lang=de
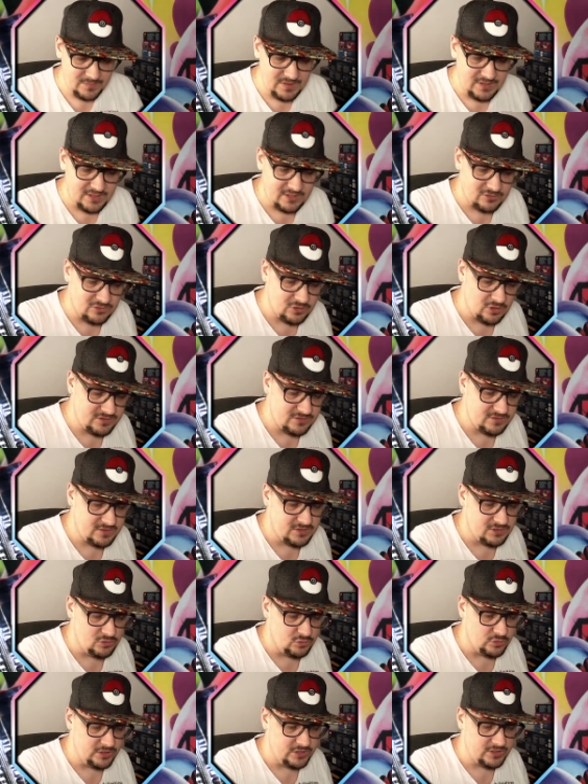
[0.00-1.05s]
nichtsdestotrotz, wir
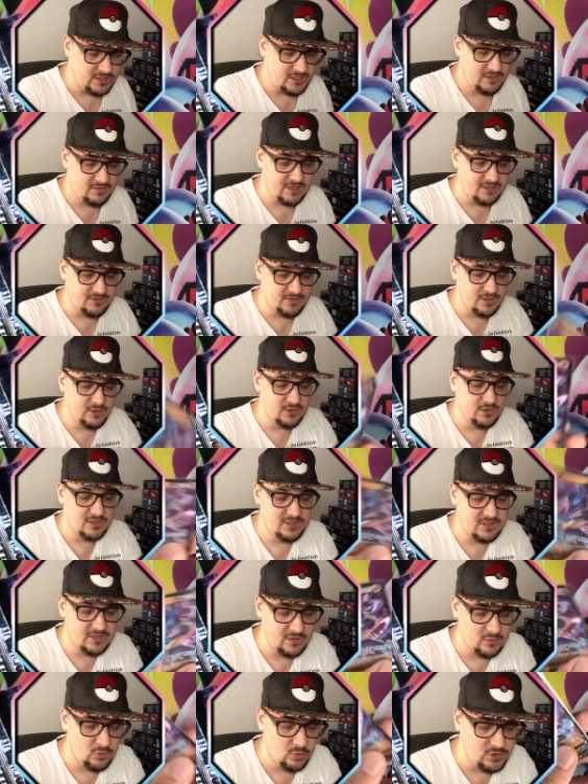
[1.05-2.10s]
sind durch. Ich will das Video ja
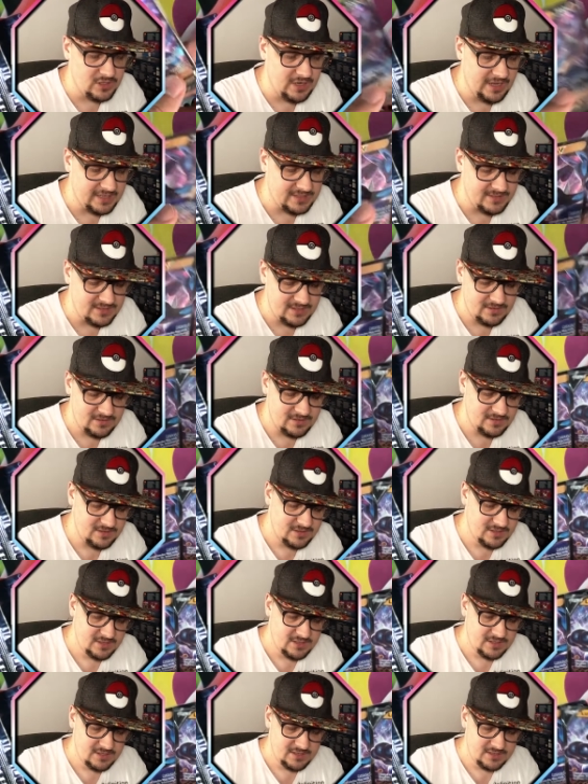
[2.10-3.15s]
nicht unnötig in Länge ziehen.
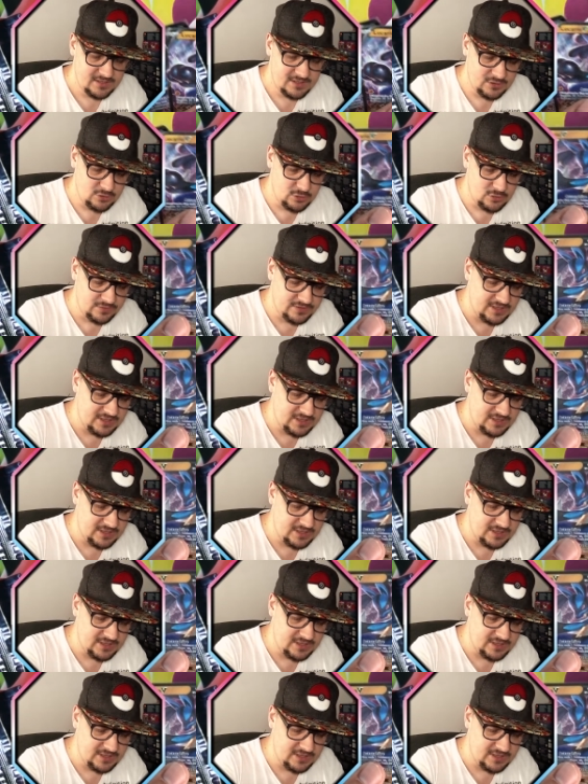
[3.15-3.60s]
Ihr dürft